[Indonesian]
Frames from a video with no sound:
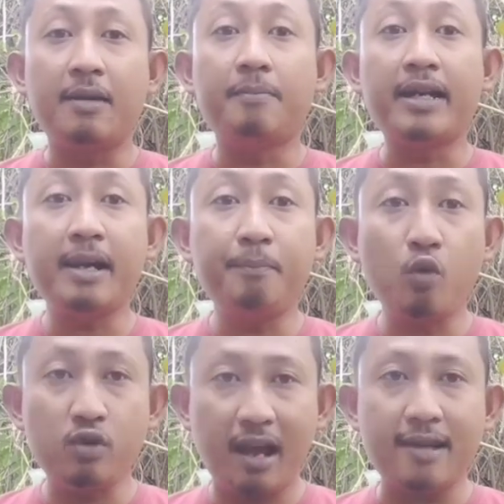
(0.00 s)

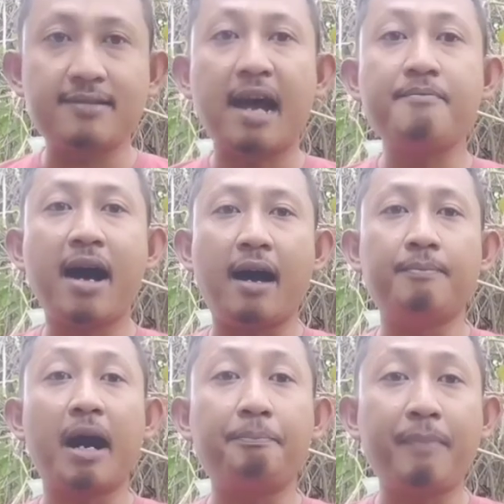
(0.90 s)
menyebutkan nama
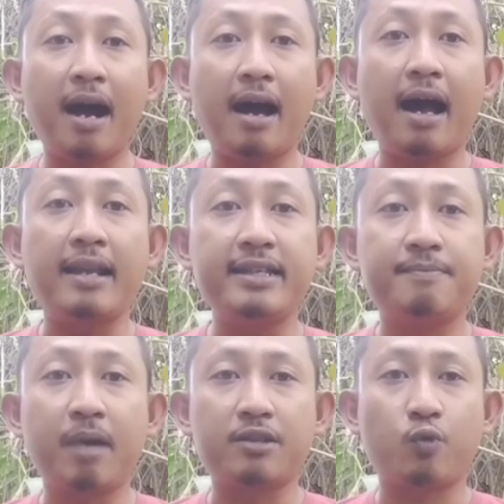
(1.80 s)
Bapak
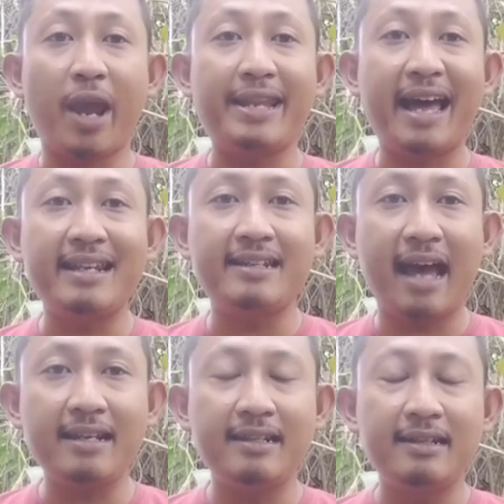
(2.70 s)
Anies Baswedan
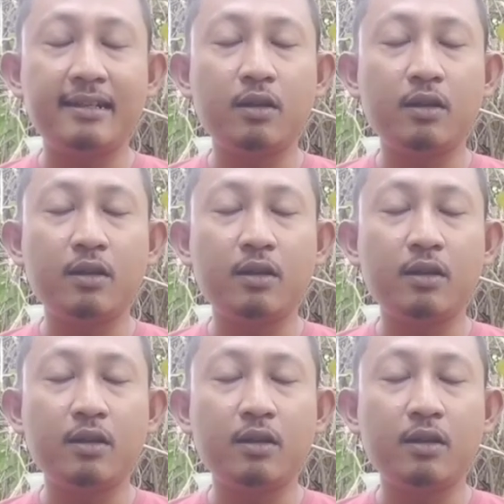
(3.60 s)
dan